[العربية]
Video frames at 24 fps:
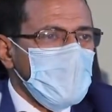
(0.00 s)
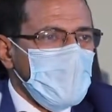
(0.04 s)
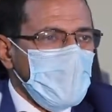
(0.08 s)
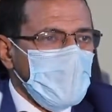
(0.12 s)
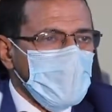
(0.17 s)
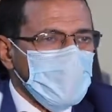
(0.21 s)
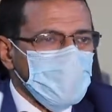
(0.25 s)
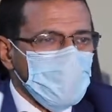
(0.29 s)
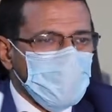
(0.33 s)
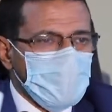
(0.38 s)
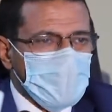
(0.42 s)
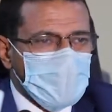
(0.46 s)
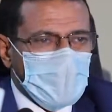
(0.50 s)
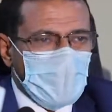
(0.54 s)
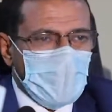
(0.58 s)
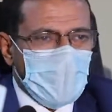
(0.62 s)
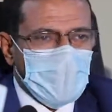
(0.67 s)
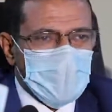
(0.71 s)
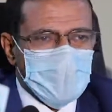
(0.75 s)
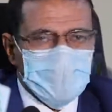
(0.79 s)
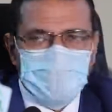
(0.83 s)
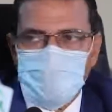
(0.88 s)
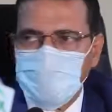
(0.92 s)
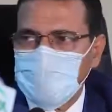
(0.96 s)
عنده
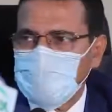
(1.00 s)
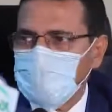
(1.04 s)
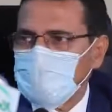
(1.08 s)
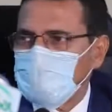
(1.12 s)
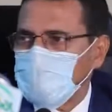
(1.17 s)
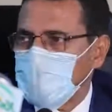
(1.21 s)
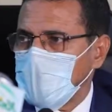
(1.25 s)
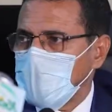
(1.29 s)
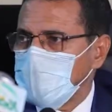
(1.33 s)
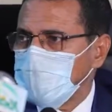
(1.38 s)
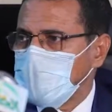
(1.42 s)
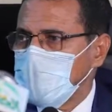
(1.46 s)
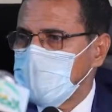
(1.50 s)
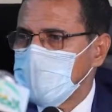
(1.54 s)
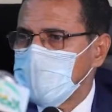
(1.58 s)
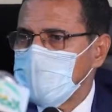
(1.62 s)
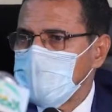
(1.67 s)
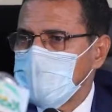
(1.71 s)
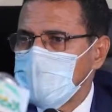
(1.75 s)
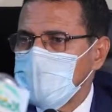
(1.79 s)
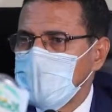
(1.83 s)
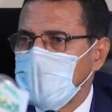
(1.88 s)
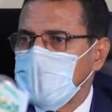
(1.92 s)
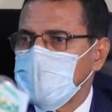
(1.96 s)
بطاقه تقول انه مؤمن
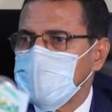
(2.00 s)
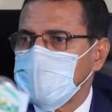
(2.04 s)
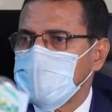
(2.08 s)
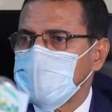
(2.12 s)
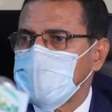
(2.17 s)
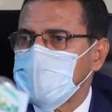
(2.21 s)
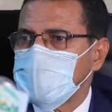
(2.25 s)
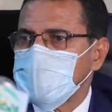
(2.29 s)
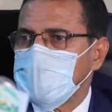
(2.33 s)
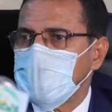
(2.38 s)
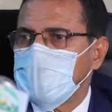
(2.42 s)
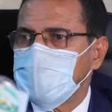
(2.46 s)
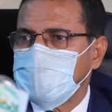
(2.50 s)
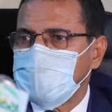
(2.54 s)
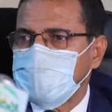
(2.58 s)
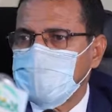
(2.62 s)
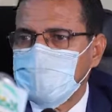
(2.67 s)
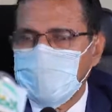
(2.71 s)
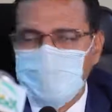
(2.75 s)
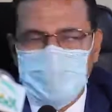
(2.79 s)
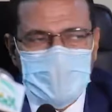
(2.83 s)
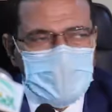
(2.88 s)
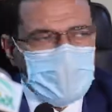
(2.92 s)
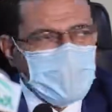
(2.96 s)
أي
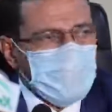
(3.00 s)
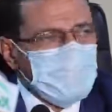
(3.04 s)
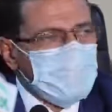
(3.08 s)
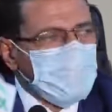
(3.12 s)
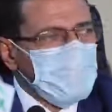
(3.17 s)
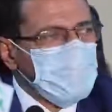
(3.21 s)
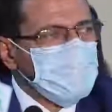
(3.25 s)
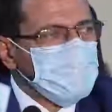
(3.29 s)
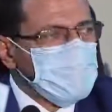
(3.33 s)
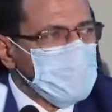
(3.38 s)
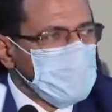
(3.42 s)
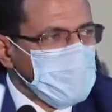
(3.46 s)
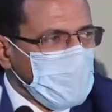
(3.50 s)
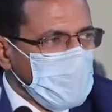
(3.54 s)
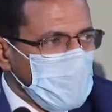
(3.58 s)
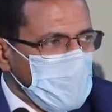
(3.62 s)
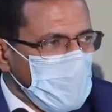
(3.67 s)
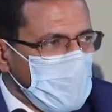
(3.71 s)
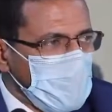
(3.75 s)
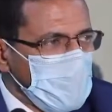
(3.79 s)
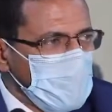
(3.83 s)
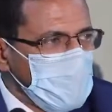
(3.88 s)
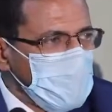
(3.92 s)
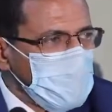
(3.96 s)
يتكلفوا به بنفس
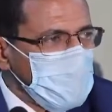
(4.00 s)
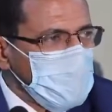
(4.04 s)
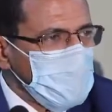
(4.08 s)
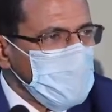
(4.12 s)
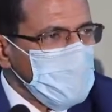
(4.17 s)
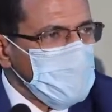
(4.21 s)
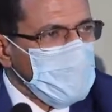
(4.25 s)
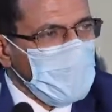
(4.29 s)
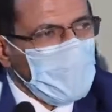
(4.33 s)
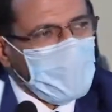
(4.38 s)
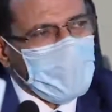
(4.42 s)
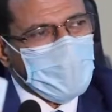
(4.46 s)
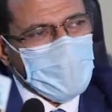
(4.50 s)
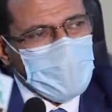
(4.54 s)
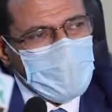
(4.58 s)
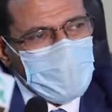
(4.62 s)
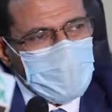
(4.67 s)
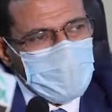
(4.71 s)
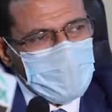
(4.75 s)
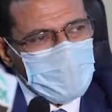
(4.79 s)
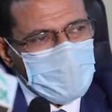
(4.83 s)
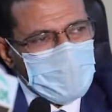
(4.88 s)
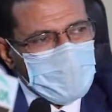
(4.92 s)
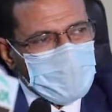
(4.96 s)
الطريقه وهذا
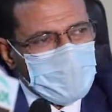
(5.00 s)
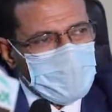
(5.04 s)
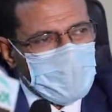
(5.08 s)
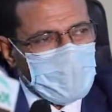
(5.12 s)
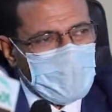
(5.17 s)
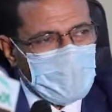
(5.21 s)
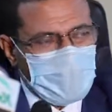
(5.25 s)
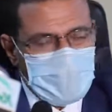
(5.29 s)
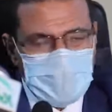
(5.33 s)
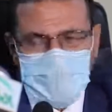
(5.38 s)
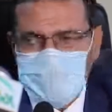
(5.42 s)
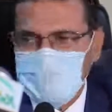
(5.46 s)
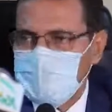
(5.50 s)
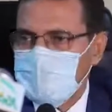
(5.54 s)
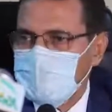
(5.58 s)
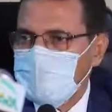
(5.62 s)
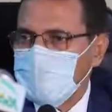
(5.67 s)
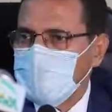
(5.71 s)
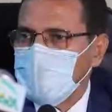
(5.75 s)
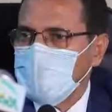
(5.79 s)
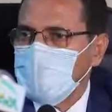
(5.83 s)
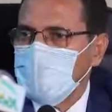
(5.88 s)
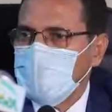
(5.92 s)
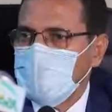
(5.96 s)
مهم به لي
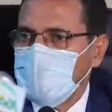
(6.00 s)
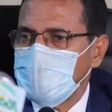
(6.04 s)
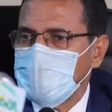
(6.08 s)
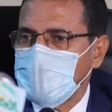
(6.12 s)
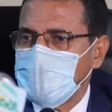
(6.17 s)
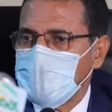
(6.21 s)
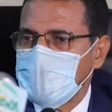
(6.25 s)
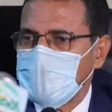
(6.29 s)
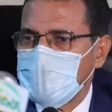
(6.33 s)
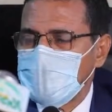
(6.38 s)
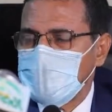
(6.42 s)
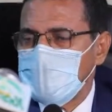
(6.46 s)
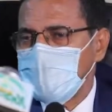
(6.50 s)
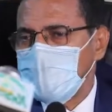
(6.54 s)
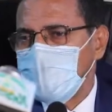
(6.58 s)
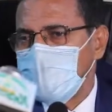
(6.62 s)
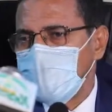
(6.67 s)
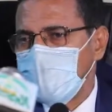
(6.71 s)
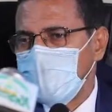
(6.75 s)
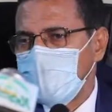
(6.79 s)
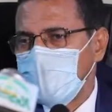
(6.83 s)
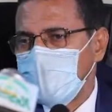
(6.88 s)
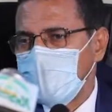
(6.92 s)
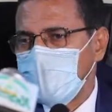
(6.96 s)
نوع من آه،
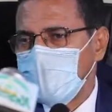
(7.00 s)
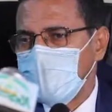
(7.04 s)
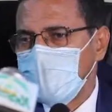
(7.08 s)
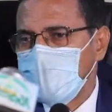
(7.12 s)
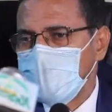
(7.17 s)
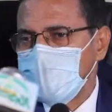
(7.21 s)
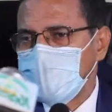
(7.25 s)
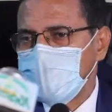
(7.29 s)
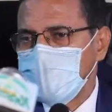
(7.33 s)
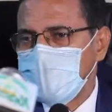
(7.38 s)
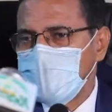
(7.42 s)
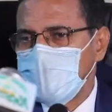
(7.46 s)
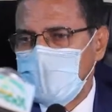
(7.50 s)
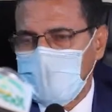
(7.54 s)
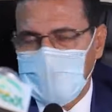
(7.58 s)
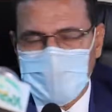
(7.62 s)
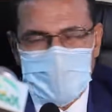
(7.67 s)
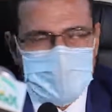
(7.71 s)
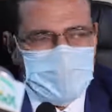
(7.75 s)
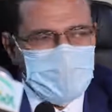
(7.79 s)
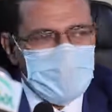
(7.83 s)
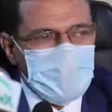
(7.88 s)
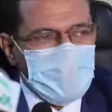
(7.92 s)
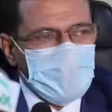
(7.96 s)

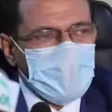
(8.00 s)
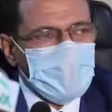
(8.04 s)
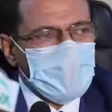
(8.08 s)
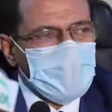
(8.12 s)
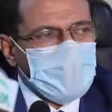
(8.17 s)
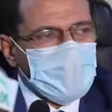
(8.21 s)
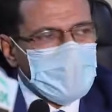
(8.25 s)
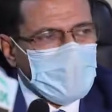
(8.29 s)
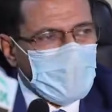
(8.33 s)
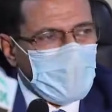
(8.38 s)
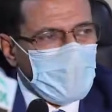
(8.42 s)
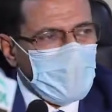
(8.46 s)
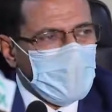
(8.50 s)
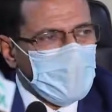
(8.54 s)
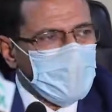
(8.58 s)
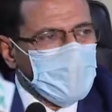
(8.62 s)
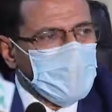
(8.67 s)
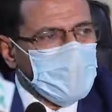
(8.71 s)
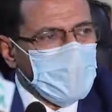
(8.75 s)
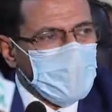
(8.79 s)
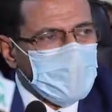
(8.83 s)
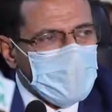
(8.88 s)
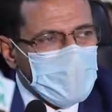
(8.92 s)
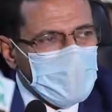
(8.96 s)
الحد من الاقصاء
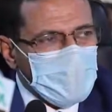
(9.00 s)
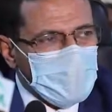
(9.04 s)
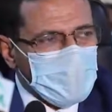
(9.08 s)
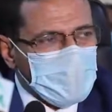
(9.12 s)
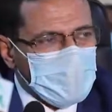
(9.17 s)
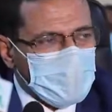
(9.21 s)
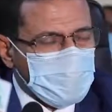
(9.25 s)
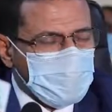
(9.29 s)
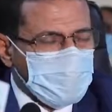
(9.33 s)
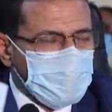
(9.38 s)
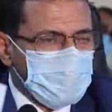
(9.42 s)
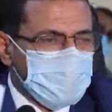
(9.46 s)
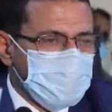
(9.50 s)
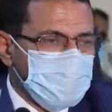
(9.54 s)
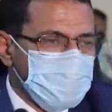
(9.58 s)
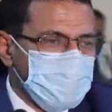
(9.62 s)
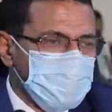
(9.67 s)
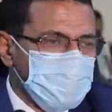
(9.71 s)
والتمييز